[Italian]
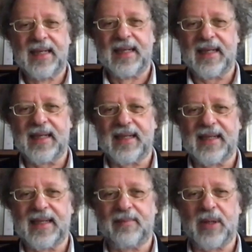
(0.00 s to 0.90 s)

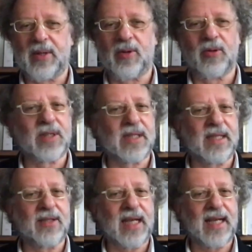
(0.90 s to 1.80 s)
eh, percorsi
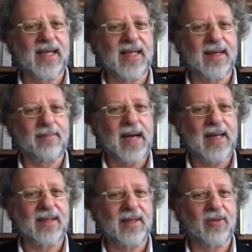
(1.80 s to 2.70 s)
del genere
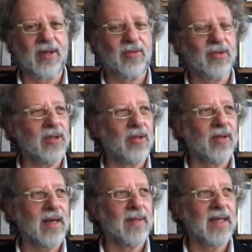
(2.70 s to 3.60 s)
drammatico che è uscito
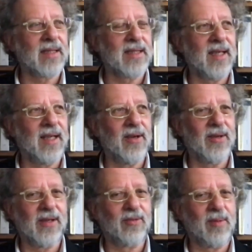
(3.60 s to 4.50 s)
da Marsilio
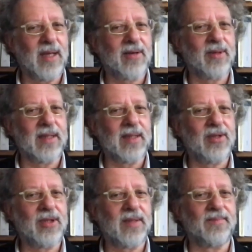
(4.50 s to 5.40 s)
nel
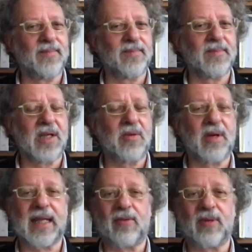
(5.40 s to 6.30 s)
2015, mh, mm, che
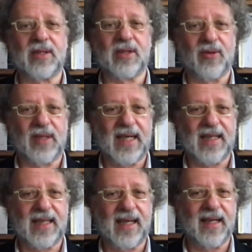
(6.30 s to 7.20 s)
riguardava una storia
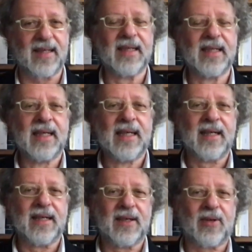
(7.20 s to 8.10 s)
del
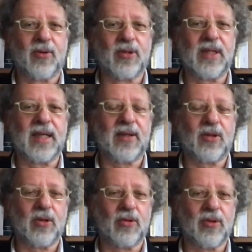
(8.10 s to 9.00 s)
eh,
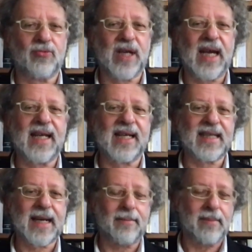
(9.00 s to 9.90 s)
cosiddetto genere
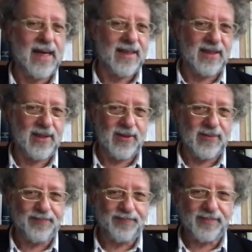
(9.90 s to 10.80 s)
drammatico.